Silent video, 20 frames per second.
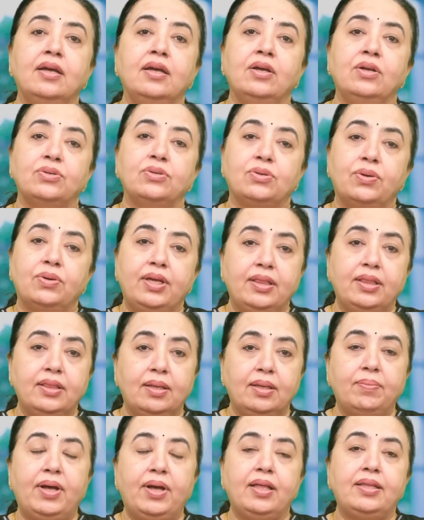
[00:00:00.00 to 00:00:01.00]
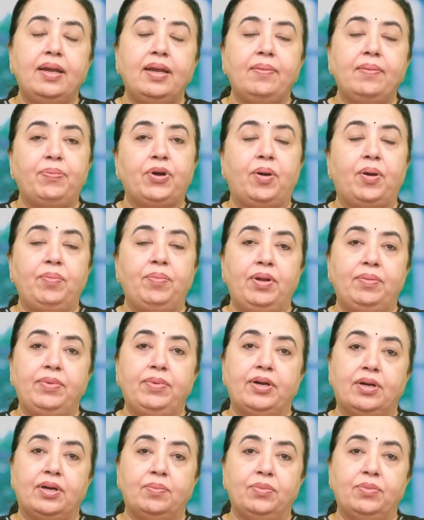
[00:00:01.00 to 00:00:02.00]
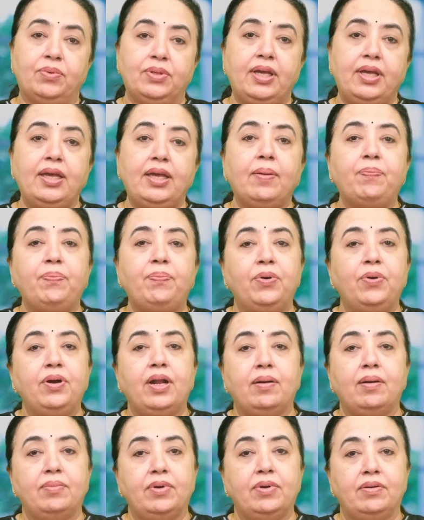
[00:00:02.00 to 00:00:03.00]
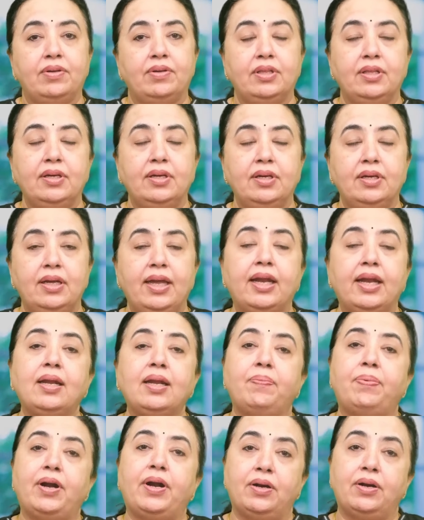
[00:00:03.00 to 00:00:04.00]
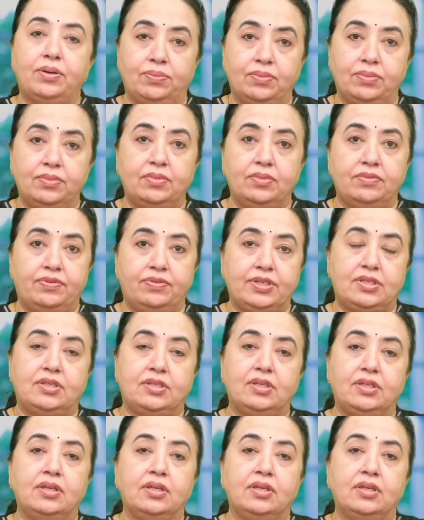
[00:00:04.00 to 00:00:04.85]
ஸோ இந்த மாதிரி ப்ராப்ளம் இருக்கும்போது எப்போ நாம் வந்து என்ன பண்ணணும் ஃபர்ஸ்ட்